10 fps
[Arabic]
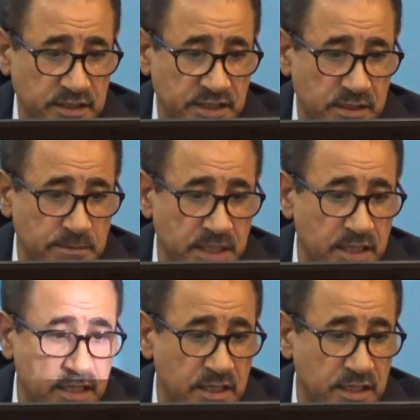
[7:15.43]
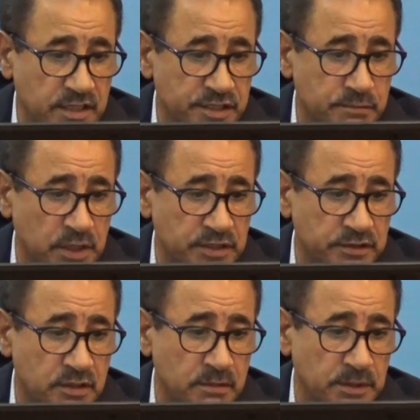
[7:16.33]
يتبنى هذا الحزب
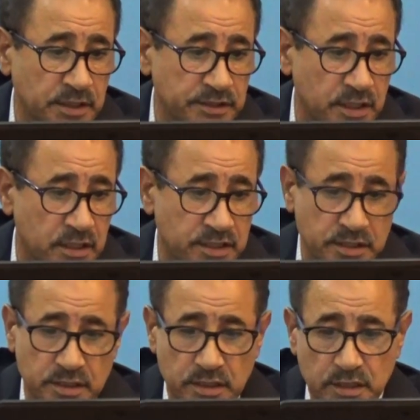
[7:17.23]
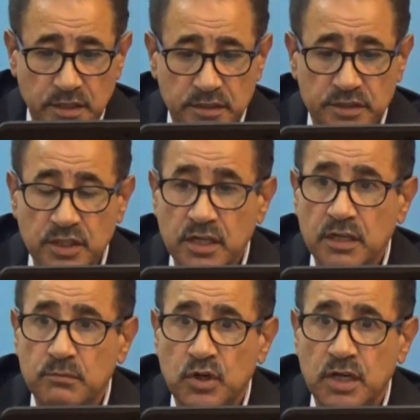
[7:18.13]
الخطاب العدائي تجاه
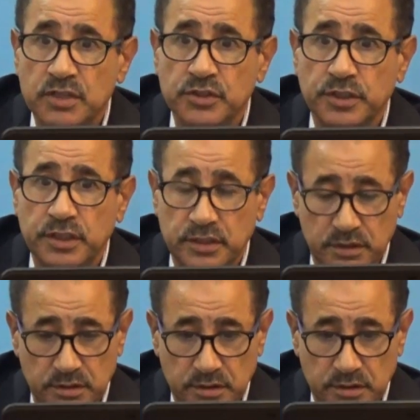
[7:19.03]
المهاجرين